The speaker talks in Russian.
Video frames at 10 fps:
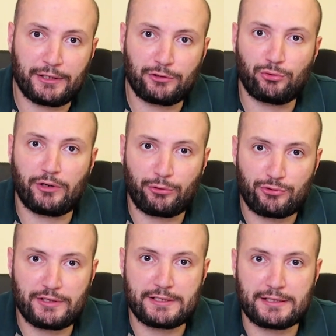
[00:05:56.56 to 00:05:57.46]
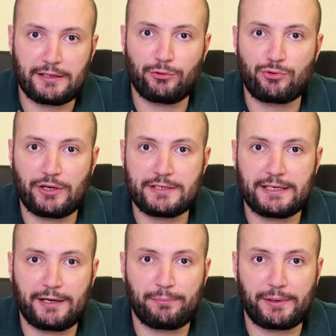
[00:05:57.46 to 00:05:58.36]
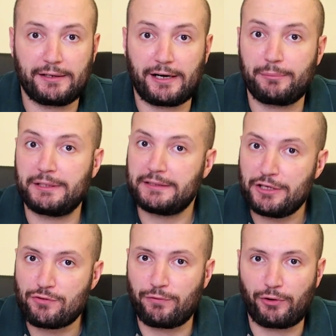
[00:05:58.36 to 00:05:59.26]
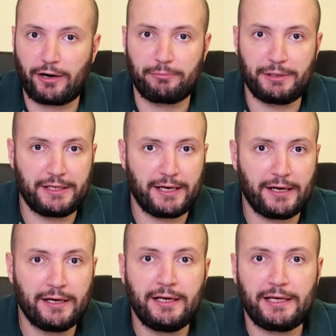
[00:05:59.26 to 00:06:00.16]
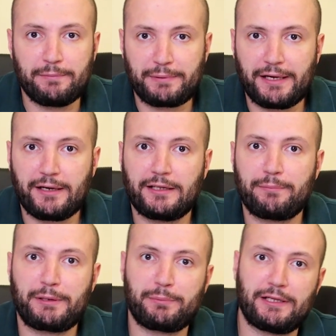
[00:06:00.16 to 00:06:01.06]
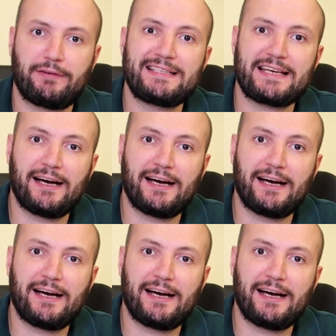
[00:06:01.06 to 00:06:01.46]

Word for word: году Арусик стала участником программы Teach for Armenia и приехала преподавать